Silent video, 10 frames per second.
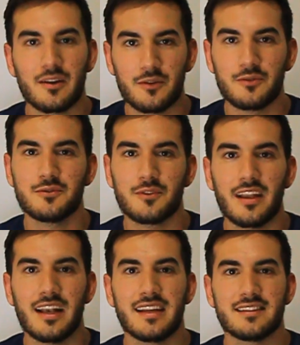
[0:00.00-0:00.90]
al
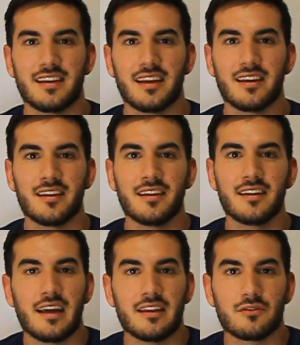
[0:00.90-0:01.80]
conjunto del Leicester.
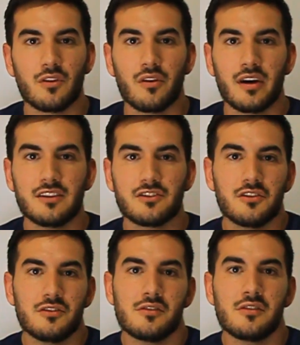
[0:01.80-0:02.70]
Todos
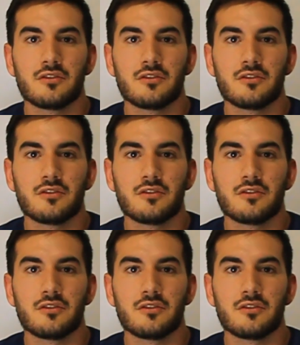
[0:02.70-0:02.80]
estos,